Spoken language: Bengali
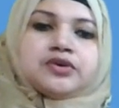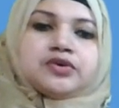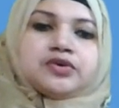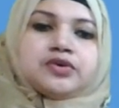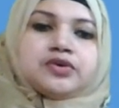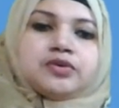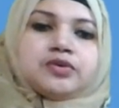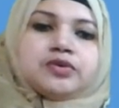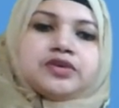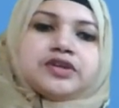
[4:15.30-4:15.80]

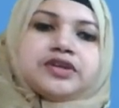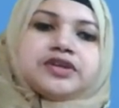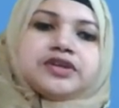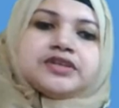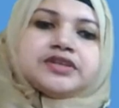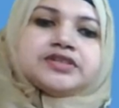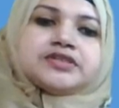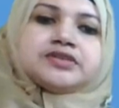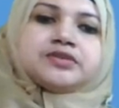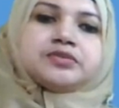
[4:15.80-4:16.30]

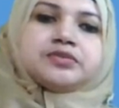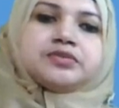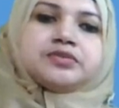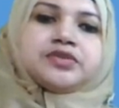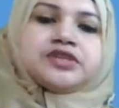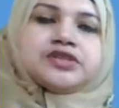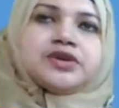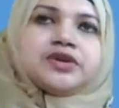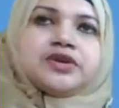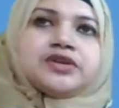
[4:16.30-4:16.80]
রোবোটিক্স
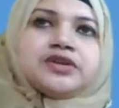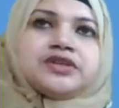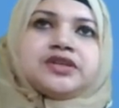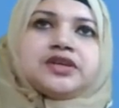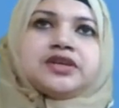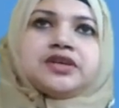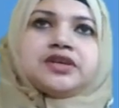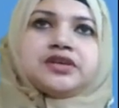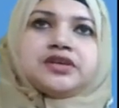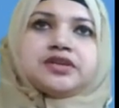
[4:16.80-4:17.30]

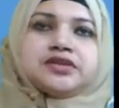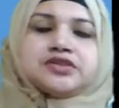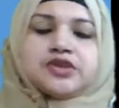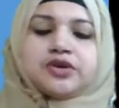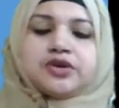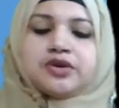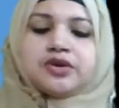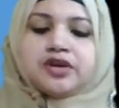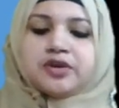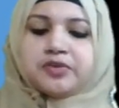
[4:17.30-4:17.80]
বিষয়টি
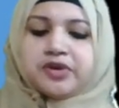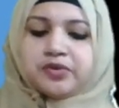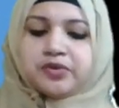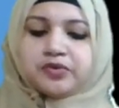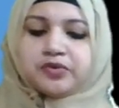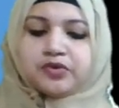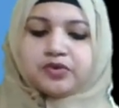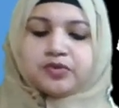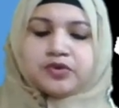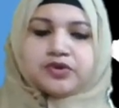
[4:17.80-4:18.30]
যখন আমরা
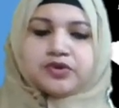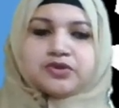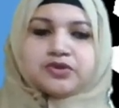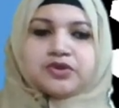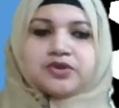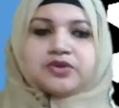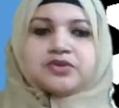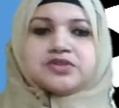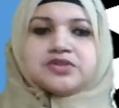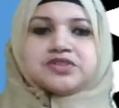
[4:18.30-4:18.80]
পড়ব
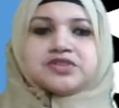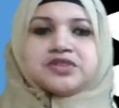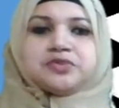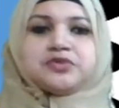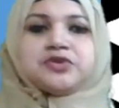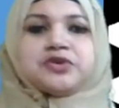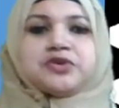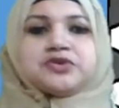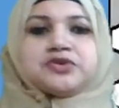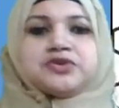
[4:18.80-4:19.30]
তখন যে
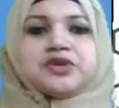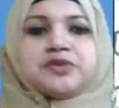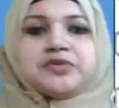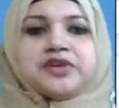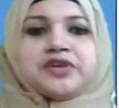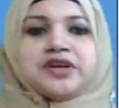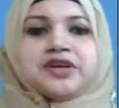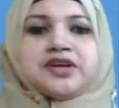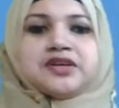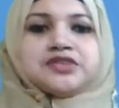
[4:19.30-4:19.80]
মূলত
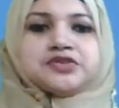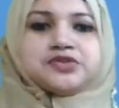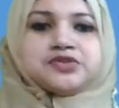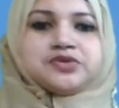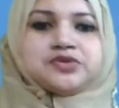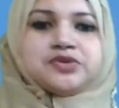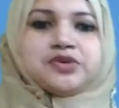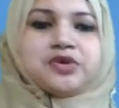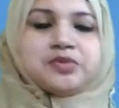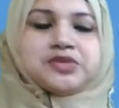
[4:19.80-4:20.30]
আমরা
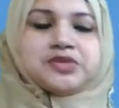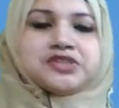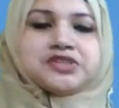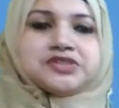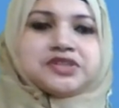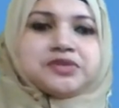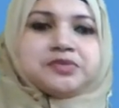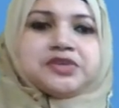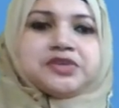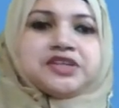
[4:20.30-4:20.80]
শুধু
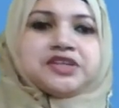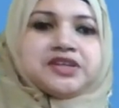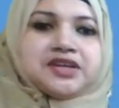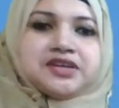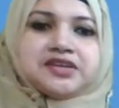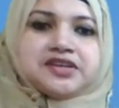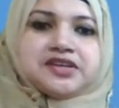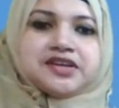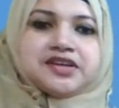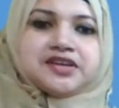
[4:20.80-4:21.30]
কম্পিউটার
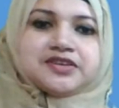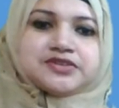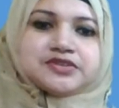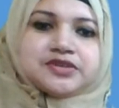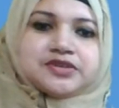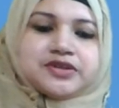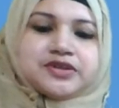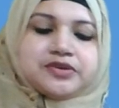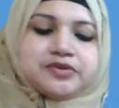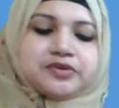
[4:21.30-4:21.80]
বিজ্ঞান নিয়ে
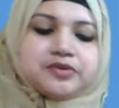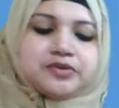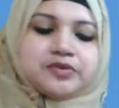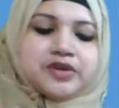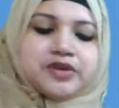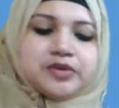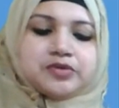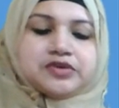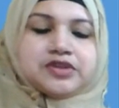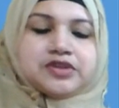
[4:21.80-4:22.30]
আলোচনা করব
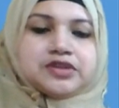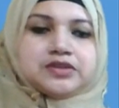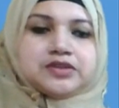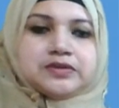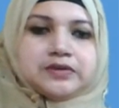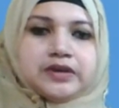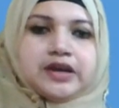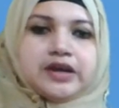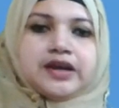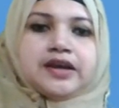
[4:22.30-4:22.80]
এমন
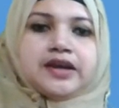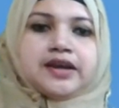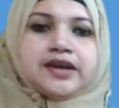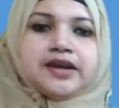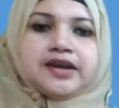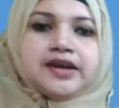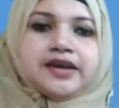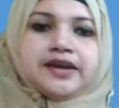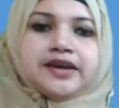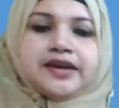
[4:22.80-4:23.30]
কিন্তু না
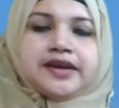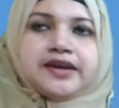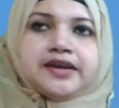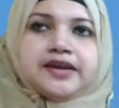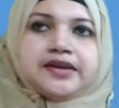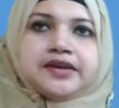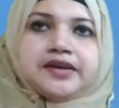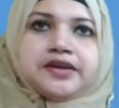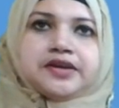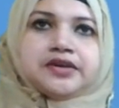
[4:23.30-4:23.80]

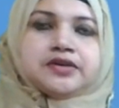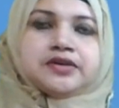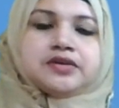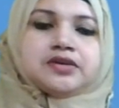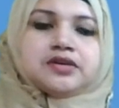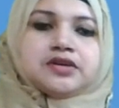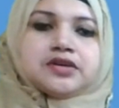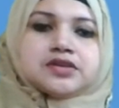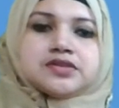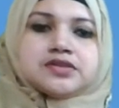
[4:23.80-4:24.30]
এখানে
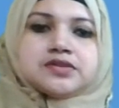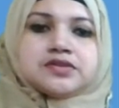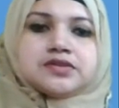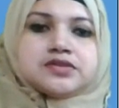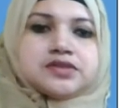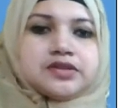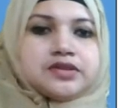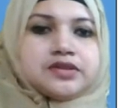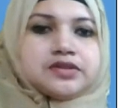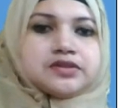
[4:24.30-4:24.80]

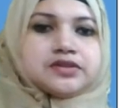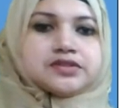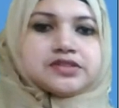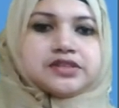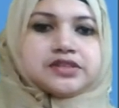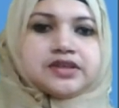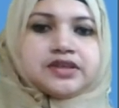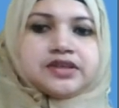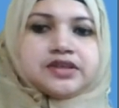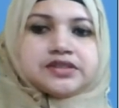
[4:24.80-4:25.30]

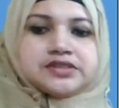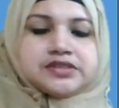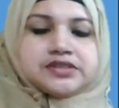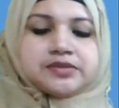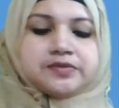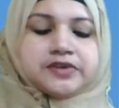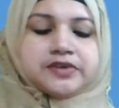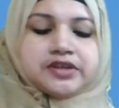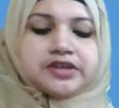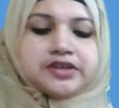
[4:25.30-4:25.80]
সোসিওলজি
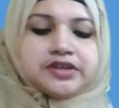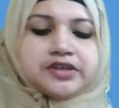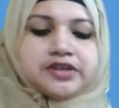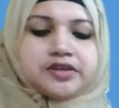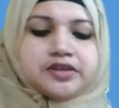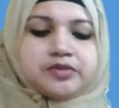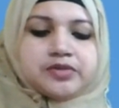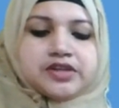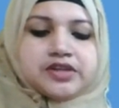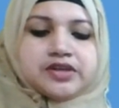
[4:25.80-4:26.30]
আসতে পারে
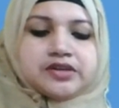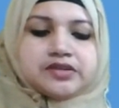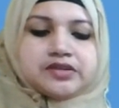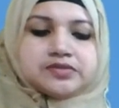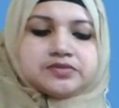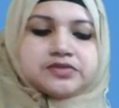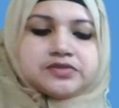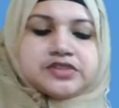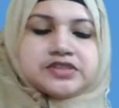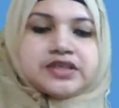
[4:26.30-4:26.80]
কিংবা
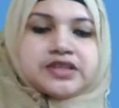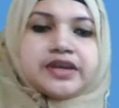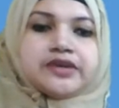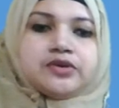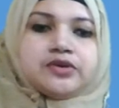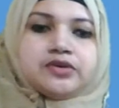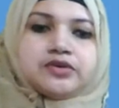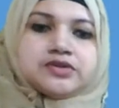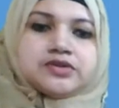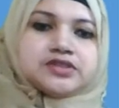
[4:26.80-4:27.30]

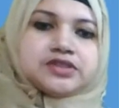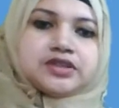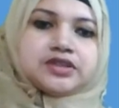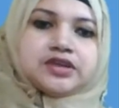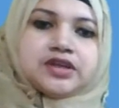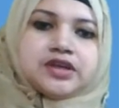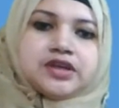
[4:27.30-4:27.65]
সাইকোলজি